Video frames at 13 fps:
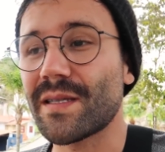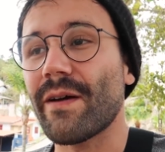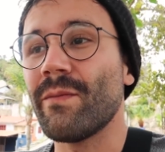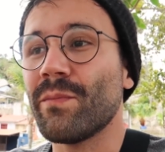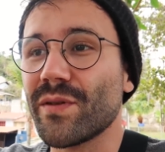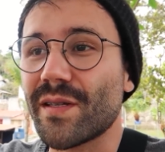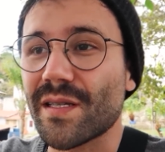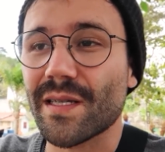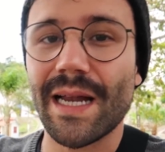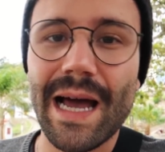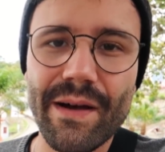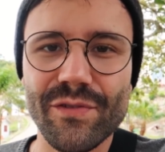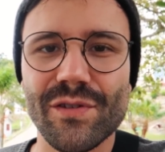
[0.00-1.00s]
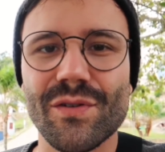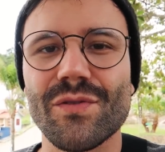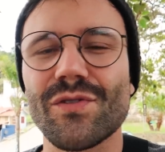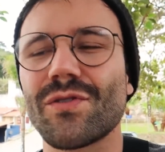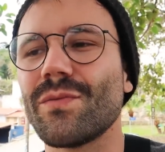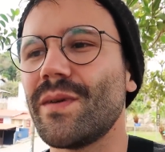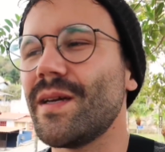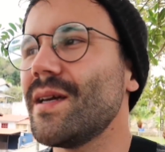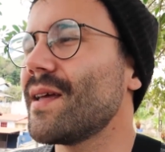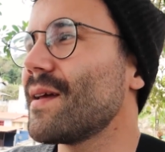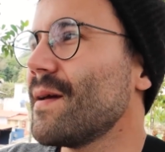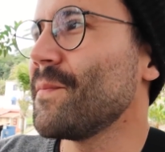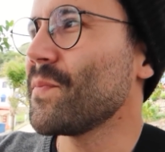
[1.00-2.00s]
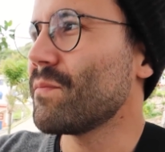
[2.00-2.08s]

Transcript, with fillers: eles davam para os escravos consumirem.